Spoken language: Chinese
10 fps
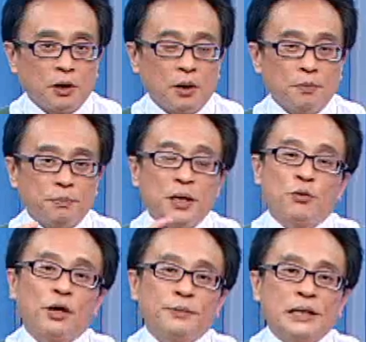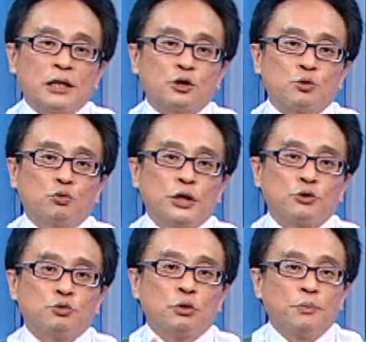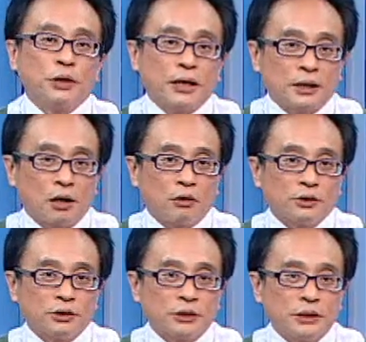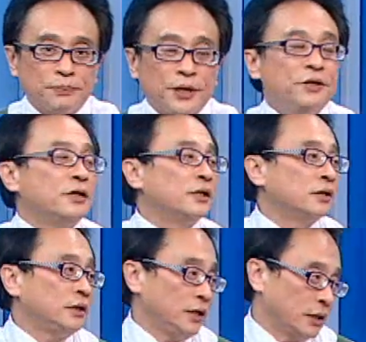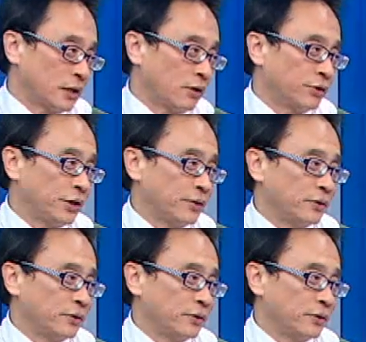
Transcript: 么美国也面到五月初会不会来到每一年的第一个高点？